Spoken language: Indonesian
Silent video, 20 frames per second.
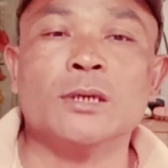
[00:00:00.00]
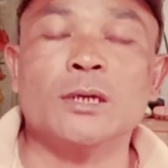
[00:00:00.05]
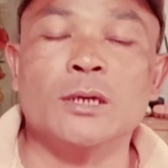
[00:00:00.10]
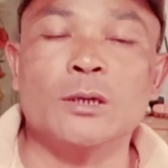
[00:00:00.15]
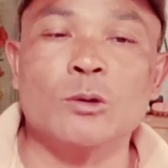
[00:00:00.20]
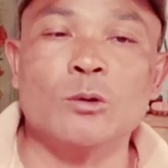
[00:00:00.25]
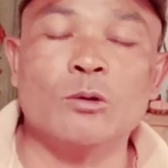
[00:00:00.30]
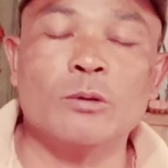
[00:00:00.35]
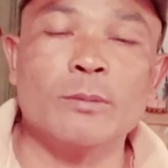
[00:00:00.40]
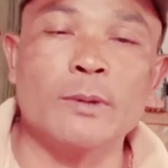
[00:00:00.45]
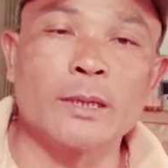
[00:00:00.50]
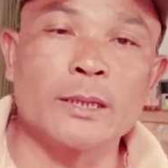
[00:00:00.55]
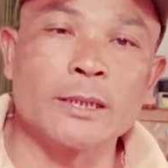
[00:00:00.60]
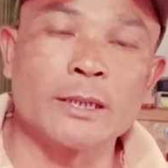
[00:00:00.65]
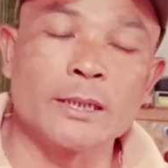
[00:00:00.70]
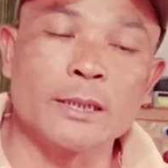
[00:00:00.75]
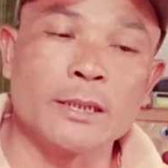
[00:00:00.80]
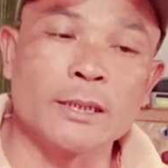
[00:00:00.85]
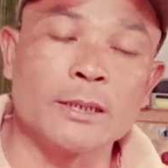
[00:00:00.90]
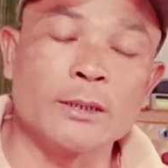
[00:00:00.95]
aro wamang
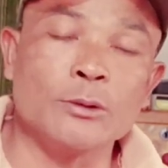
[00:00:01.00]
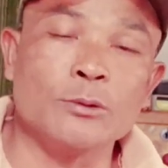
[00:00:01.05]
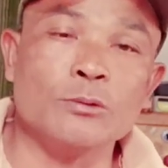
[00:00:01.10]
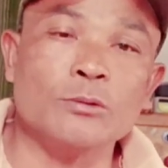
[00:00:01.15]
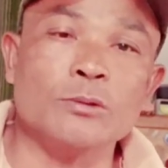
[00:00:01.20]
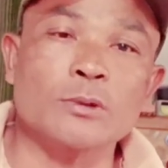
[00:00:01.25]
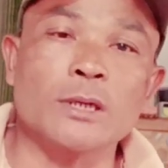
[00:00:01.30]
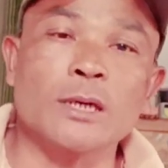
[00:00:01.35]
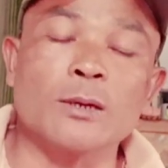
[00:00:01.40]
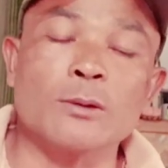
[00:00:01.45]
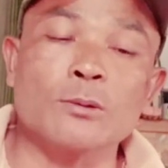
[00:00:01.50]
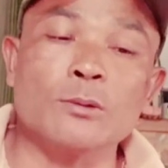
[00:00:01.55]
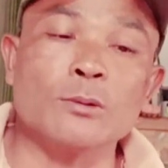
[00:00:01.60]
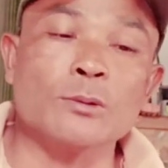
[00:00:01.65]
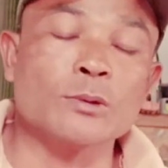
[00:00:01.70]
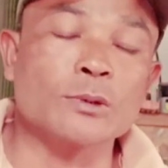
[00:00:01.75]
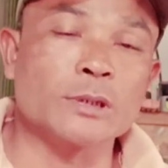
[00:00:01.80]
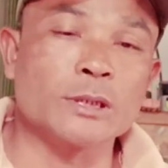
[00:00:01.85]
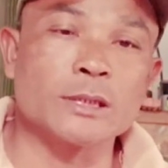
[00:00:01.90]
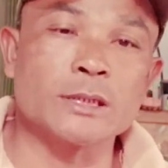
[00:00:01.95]
ni dukrang
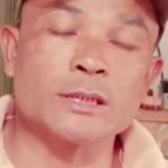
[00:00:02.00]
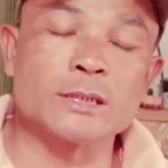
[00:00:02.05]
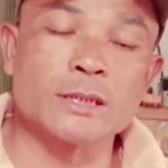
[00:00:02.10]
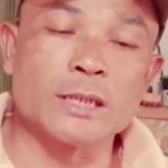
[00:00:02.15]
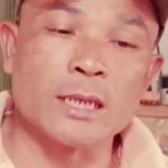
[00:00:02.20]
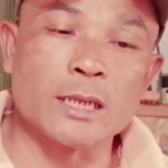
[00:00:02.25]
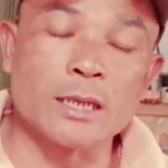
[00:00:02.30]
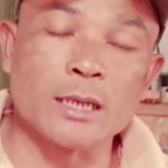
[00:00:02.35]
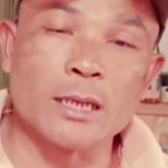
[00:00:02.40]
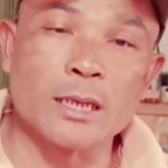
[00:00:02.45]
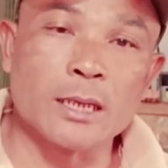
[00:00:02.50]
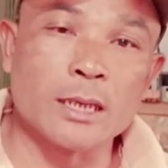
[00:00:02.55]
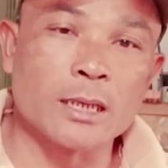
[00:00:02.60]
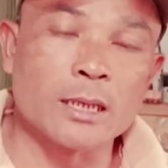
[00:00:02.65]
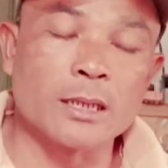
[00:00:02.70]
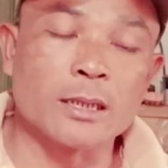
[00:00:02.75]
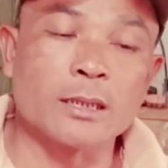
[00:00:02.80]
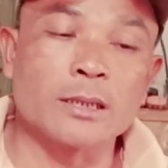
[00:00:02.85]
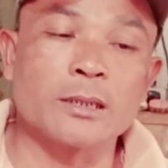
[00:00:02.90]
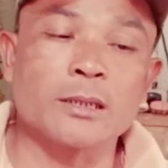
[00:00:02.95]
ko
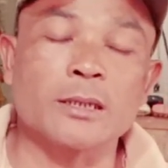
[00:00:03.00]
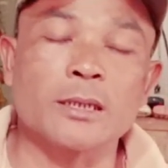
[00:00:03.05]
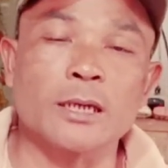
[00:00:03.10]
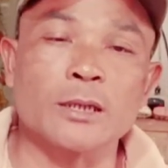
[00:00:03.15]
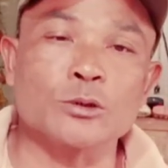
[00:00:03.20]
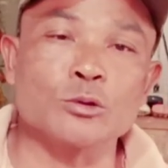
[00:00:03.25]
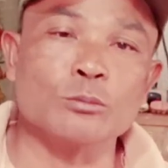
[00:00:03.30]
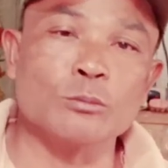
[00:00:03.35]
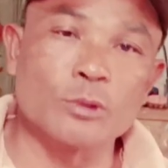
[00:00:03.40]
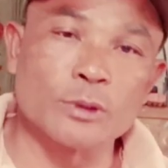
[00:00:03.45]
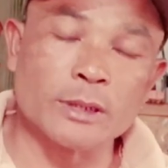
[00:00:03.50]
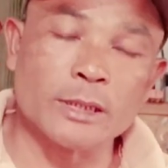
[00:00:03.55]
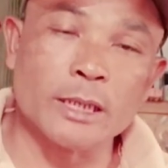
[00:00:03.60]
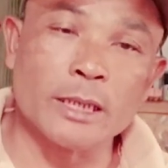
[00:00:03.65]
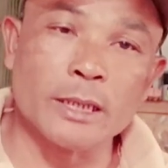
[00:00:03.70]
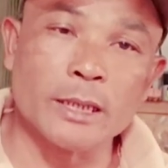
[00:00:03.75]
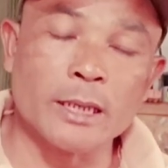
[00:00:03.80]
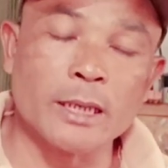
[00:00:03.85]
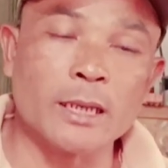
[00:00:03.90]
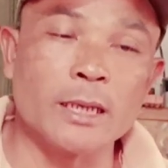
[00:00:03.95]
iskrana nangsong
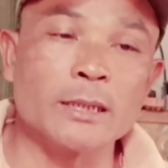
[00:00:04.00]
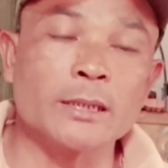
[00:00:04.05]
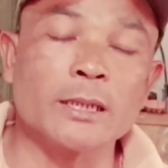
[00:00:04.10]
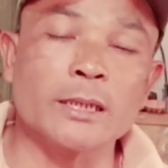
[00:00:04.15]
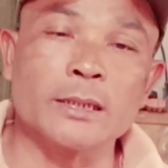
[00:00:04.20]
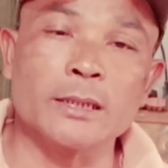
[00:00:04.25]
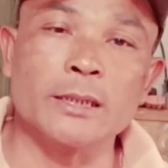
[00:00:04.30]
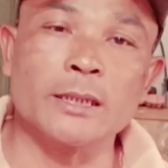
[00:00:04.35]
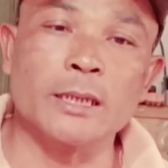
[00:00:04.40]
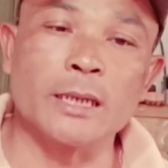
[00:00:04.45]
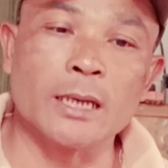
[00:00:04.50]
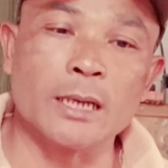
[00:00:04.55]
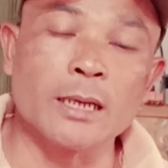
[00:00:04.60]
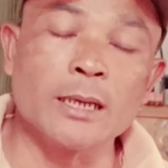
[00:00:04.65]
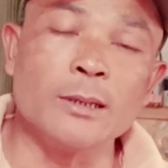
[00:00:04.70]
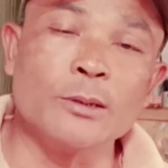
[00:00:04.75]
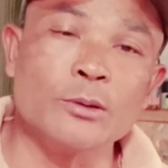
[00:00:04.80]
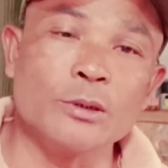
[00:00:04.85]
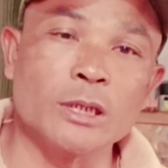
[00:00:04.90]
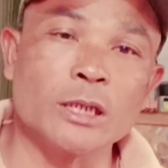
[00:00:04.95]
motta ne ang thang den
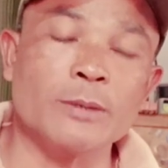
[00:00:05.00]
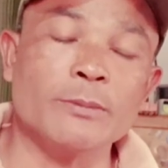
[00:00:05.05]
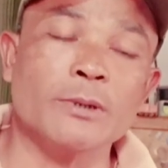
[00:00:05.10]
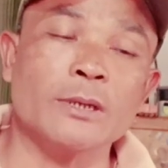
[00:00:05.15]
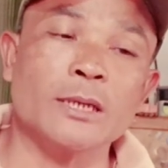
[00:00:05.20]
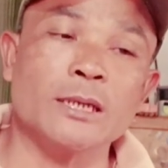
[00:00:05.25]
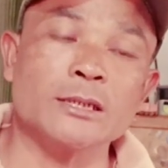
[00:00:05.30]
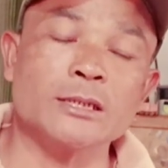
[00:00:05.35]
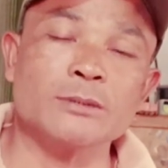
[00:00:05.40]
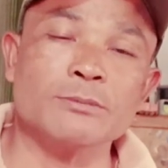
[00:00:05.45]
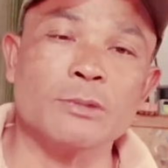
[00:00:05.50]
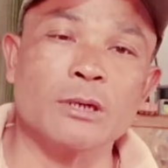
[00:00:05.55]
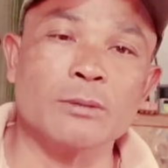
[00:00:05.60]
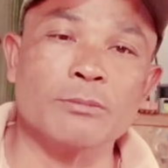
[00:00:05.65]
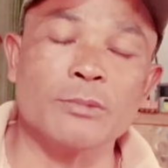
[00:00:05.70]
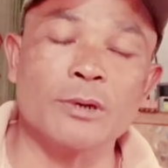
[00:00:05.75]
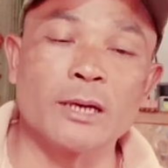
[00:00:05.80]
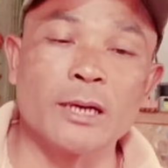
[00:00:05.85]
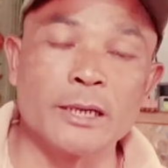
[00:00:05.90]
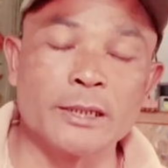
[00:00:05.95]
ka ni na
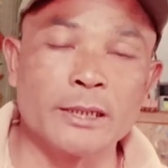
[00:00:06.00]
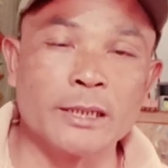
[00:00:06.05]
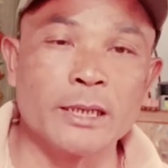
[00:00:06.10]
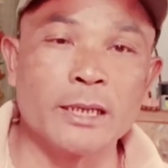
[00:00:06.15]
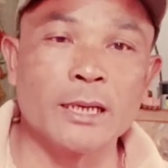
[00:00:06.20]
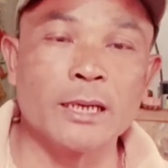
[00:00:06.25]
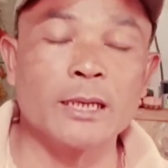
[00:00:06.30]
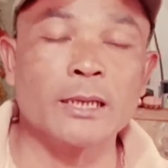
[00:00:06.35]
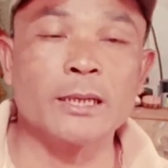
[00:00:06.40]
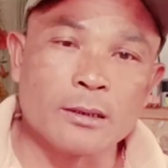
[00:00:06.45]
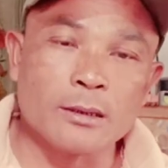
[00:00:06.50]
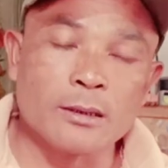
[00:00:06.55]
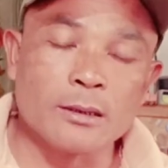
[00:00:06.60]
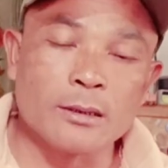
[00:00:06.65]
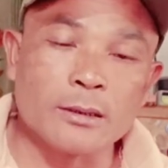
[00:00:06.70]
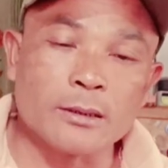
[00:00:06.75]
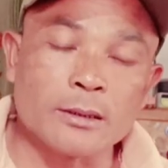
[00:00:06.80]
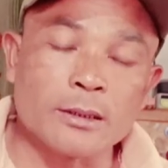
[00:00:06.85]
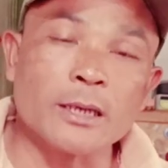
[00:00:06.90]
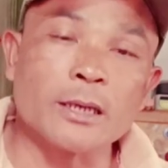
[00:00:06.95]
simang ba haida
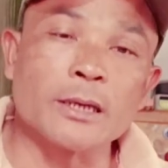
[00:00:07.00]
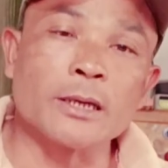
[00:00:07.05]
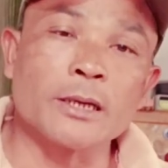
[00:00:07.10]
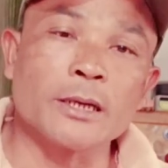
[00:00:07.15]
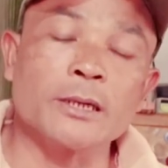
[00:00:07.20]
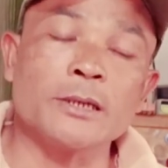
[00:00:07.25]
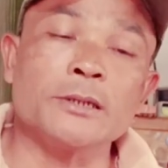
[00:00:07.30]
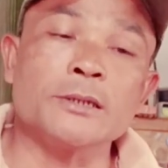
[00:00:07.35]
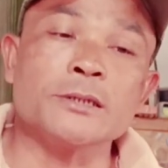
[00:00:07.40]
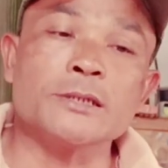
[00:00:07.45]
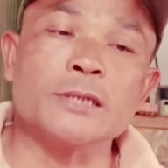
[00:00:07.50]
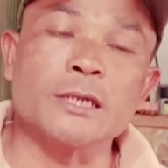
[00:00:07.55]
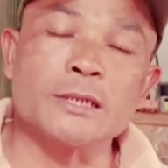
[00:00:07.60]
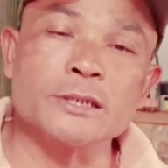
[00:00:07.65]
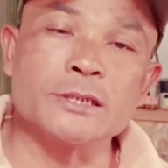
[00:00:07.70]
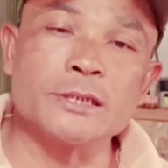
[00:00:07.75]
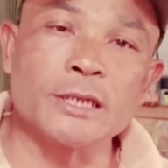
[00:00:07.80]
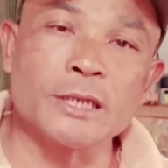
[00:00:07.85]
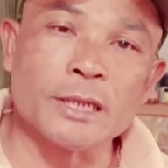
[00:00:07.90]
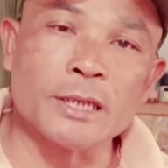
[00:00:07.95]
antaken
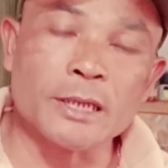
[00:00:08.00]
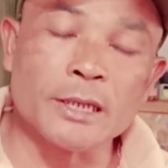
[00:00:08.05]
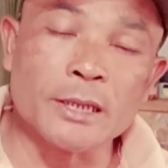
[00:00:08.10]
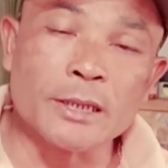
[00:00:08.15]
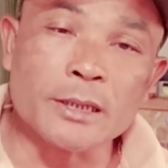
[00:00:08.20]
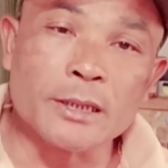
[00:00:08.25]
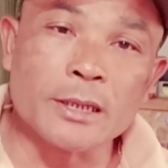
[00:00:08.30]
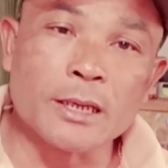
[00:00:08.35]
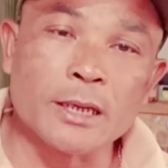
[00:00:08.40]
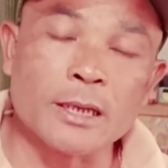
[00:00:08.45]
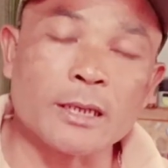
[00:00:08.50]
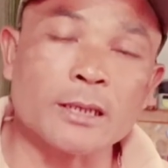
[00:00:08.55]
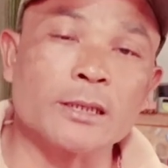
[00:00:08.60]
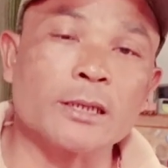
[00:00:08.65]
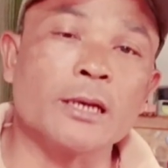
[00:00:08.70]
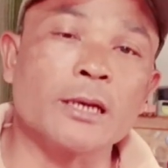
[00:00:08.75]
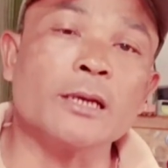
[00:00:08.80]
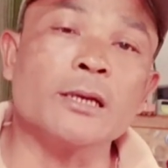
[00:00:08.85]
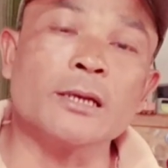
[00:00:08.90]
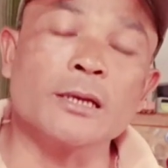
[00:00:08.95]
chanchingen
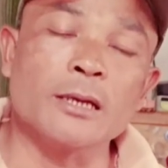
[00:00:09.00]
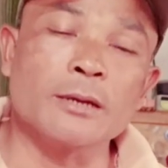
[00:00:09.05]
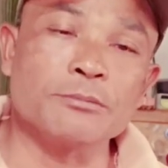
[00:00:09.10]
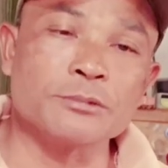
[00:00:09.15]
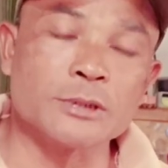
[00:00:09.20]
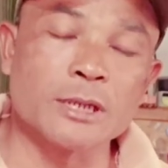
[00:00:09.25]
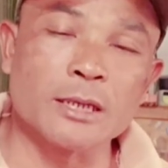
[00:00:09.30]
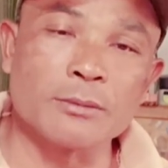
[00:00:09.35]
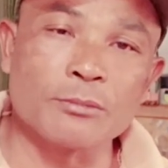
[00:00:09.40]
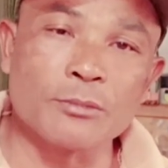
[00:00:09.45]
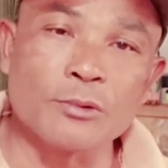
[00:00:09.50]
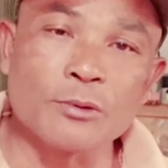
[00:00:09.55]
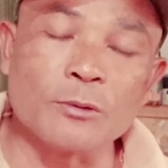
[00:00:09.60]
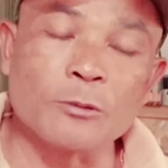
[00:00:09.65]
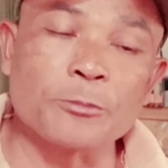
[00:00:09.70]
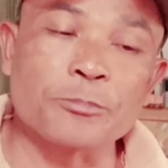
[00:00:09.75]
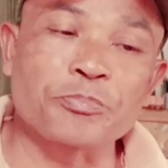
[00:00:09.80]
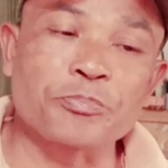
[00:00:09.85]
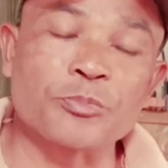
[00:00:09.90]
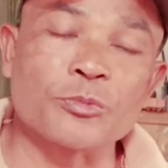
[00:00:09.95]
angatan apsan
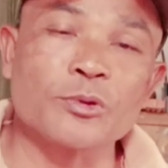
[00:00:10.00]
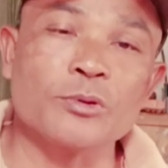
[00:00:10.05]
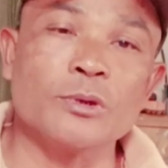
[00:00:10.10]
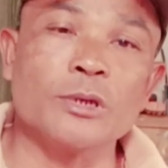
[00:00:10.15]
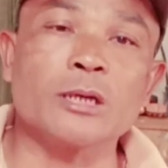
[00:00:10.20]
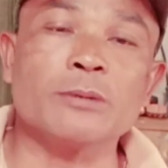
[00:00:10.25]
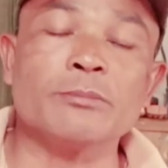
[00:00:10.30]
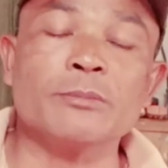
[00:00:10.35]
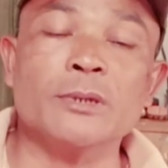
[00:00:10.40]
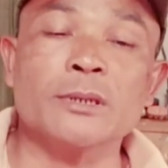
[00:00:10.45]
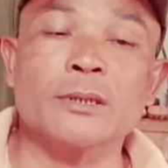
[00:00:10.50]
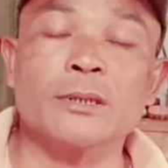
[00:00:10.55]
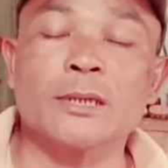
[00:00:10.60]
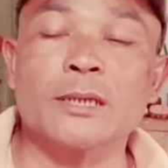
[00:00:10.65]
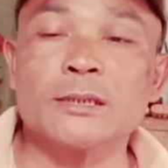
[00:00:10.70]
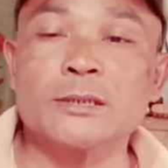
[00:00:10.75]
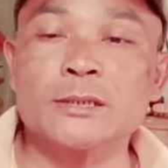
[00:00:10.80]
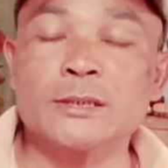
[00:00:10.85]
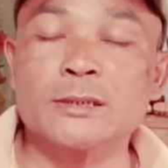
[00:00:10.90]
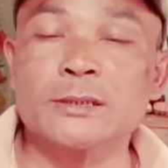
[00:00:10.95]
mo ni
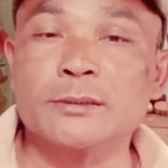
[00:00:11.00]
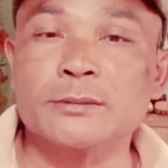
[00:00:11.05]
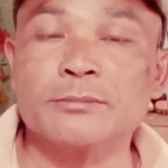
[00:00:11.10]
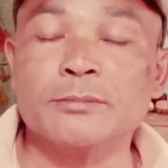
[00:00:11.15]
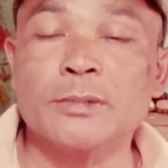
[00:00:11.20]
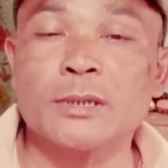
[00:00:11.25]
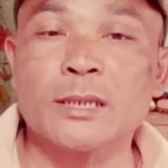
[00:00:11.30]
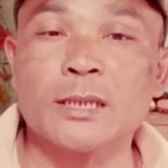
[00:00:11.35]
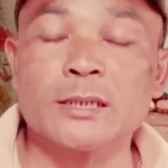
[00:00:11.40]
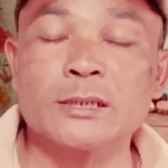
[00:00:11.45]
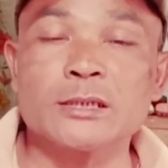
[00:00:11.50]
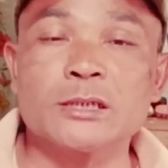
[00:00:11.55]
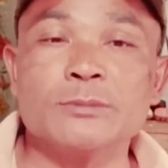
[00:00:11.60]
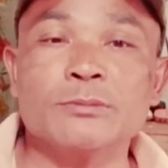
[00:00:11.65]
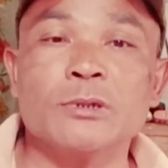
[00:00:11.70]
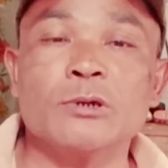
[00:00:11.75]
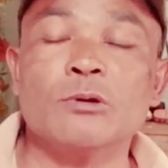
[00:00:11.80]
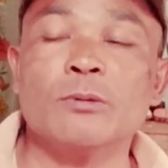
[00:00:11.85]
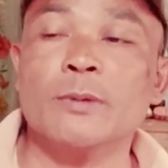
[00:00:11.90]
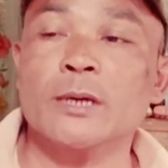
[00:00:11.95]
gimana aching kang
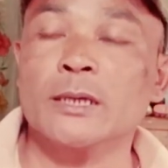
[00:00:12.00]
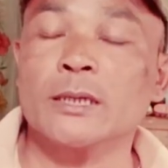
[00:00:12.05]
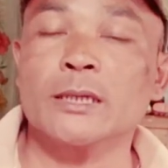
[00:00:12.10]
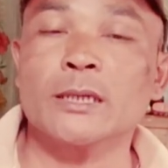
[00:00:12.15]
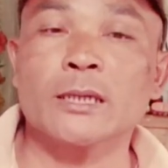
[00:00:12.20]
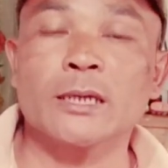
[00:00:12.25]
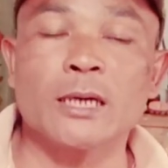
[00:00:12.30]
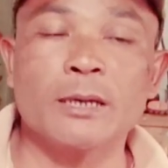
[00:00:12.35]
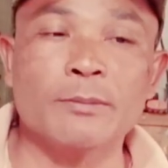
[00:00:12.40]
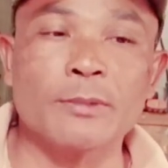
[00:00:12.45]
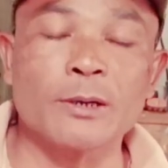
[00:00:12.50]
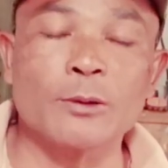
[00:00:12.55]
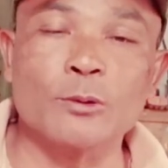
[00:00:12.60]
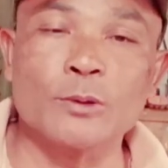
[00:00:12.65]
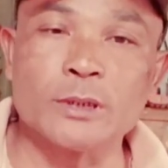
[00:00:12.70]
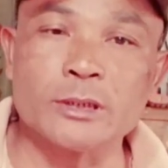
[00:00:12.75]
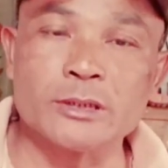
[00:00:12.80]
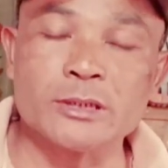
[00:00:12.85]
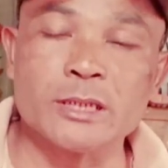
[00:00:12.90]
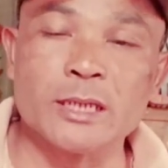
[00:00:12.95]
chiba wamang ni khamlang
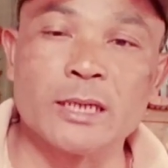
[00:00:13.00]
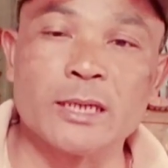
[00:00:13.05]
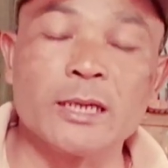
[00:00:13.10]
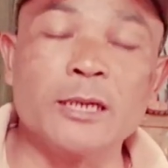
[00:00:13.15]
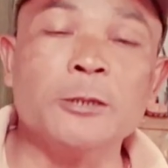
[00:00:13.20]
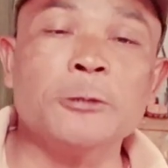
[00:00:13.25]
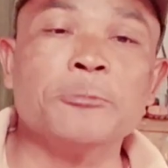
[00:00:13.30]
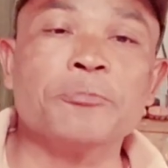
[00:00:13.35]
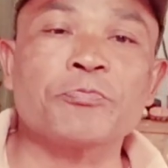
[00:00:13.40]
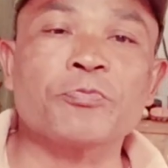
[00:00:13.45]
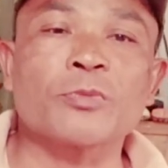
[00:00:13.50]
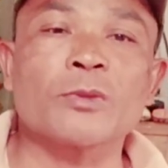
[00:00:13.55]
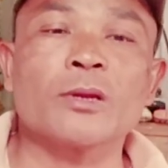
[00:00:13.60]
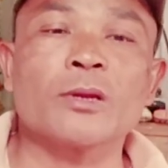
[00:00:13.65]
ko na